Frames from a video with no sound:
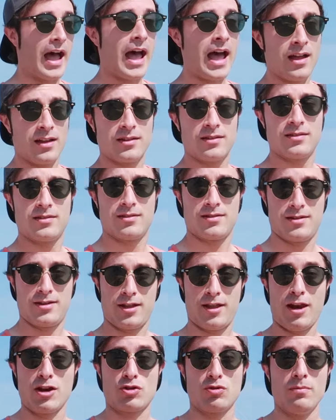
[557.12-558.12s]
Ah,
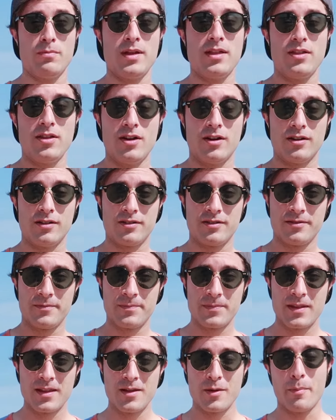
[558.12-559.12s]
si queréis un vídeo
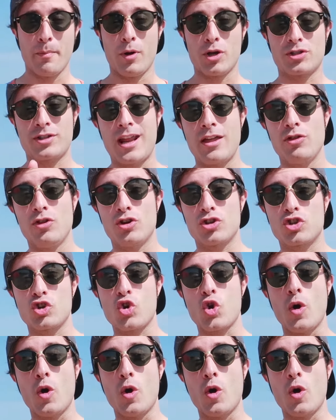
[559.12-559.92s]
mostrándoos